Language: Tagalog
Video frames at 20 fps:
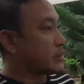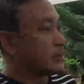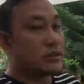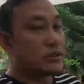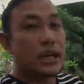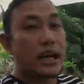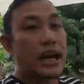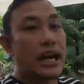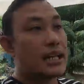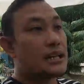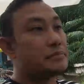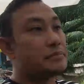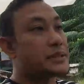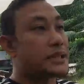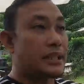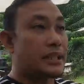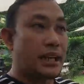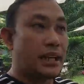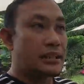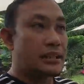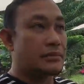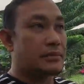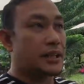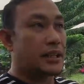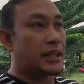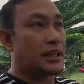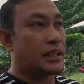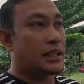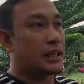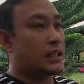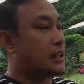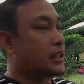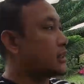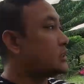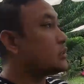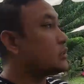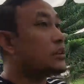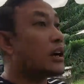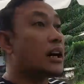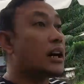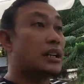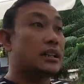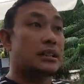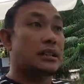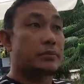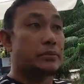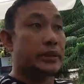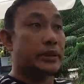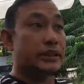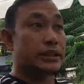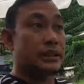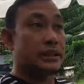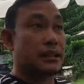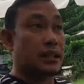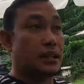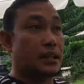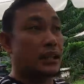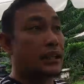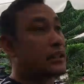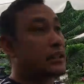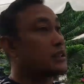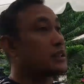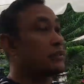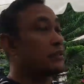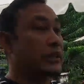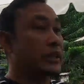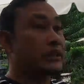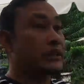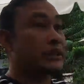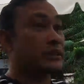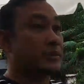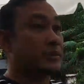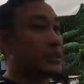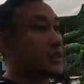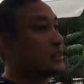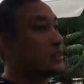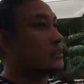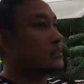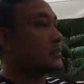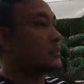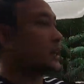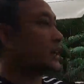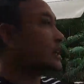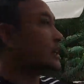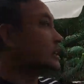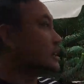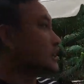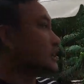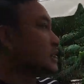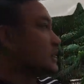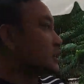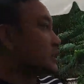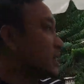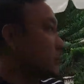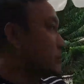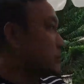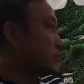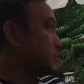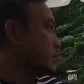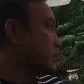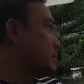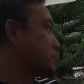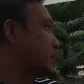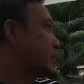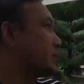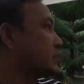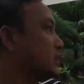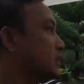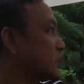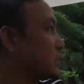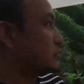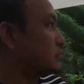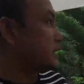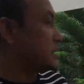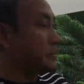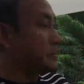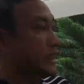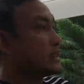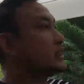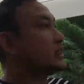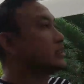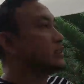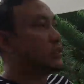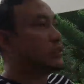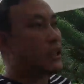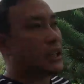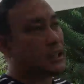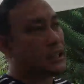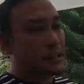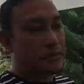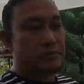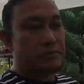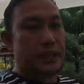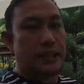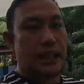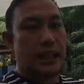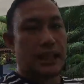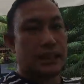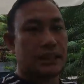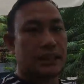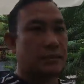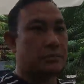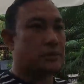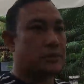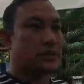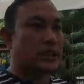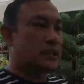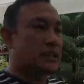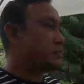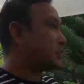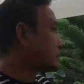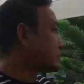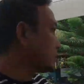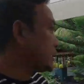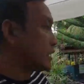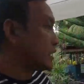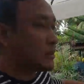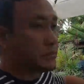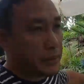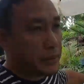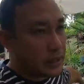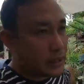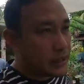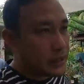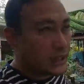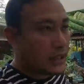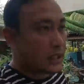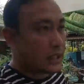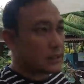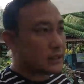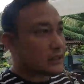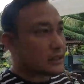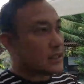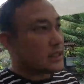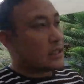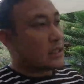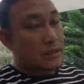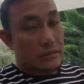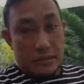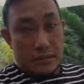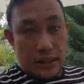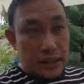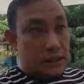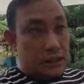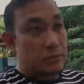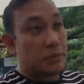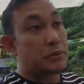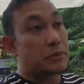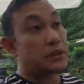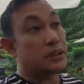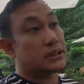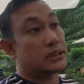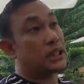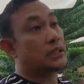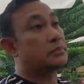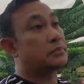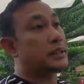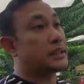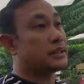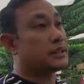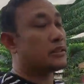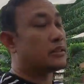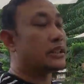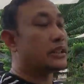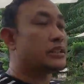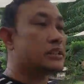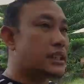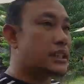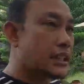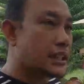kung naghahanap sila ng mga lugar na pwede sa garden wedding, mga ganun ba. Yeah. Tapos may fountain. Basta maganda yung lugar, simple lang. Tapos tahimik, malaki yung parking lot. Dito pumunta sa Alfresco. Ngayon,